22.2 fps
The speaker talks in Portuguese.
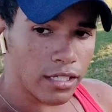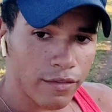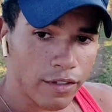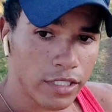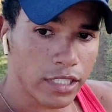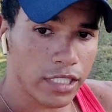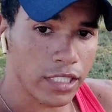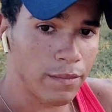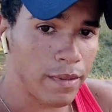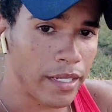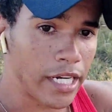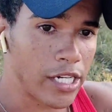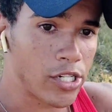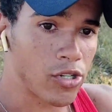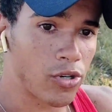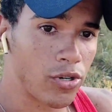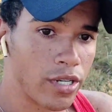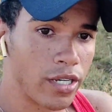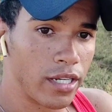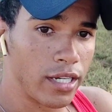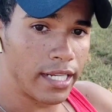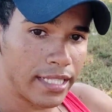na voltinha com minha
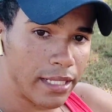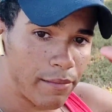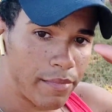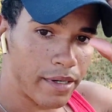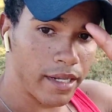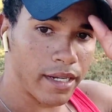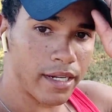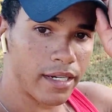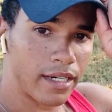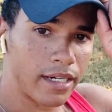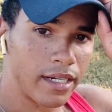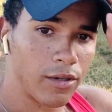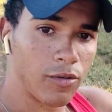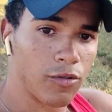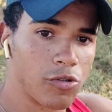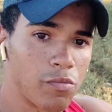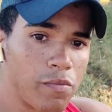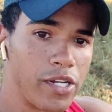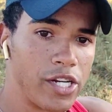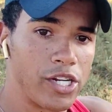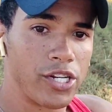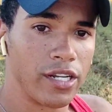cachorrinha, né? Tá brincando ali com
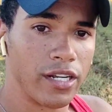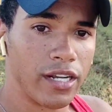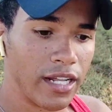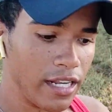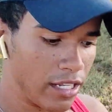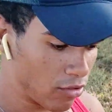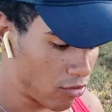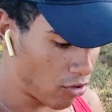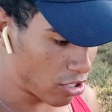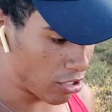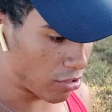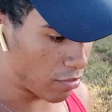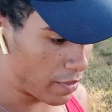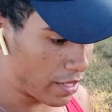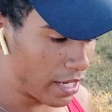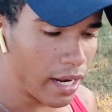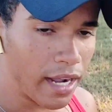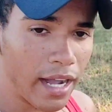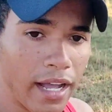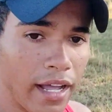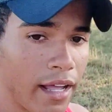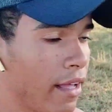os bichinhos que elas gostam de
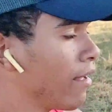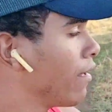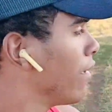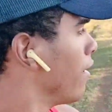brincar,